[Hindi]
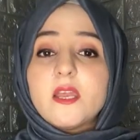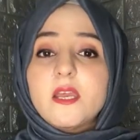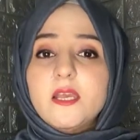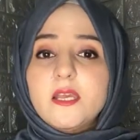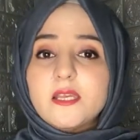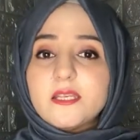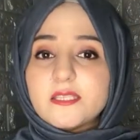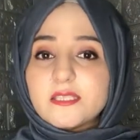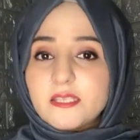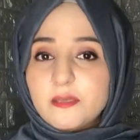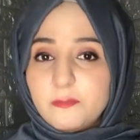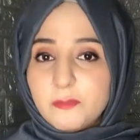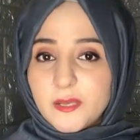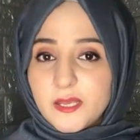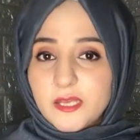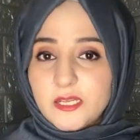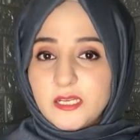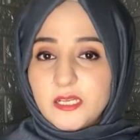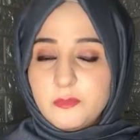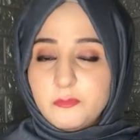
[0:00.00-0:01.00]
इससे
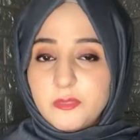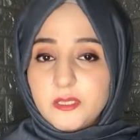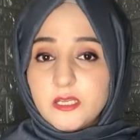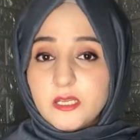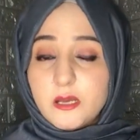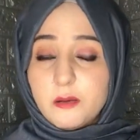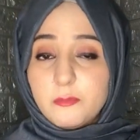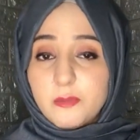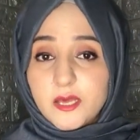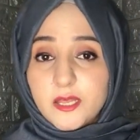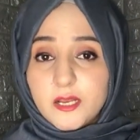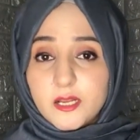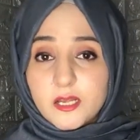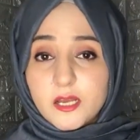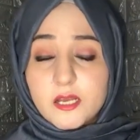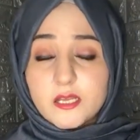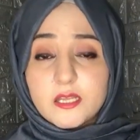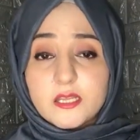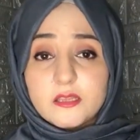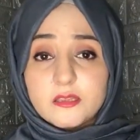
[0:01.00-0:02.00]
पहले भी अमेरिका
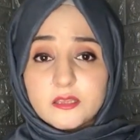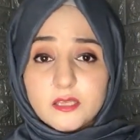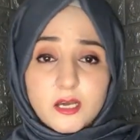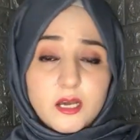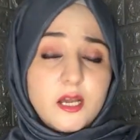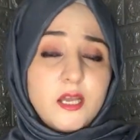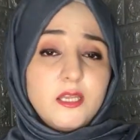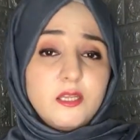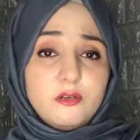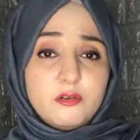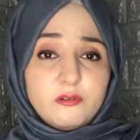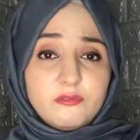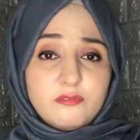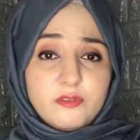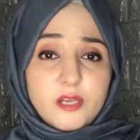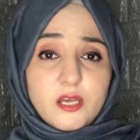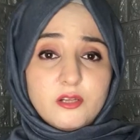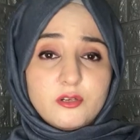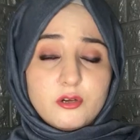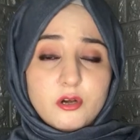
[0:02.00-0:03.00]
के इंतहाई
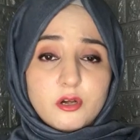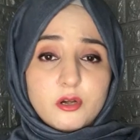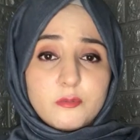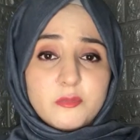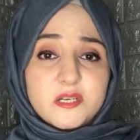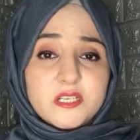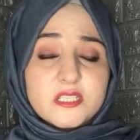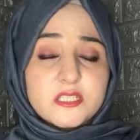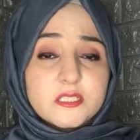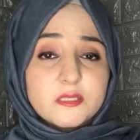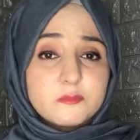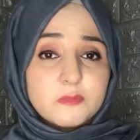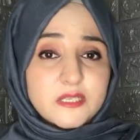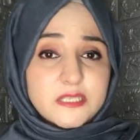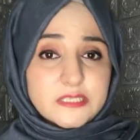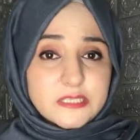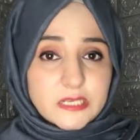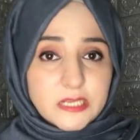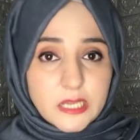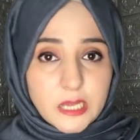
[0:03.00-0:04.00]
खुफिया डॉक्यूमेंट्स
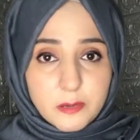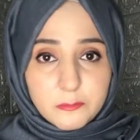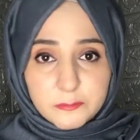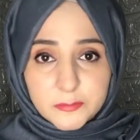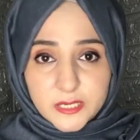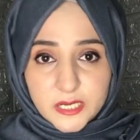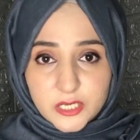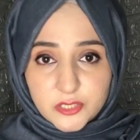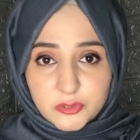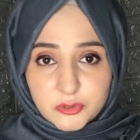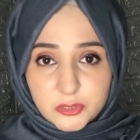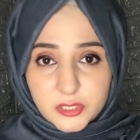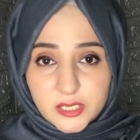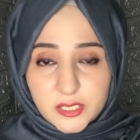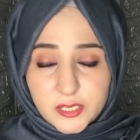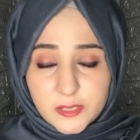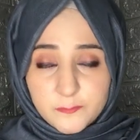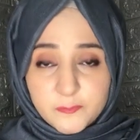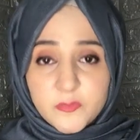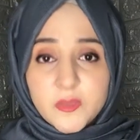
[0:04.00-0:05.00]
मंजर आम पे आ चुके
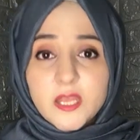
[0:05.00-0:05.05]
हैं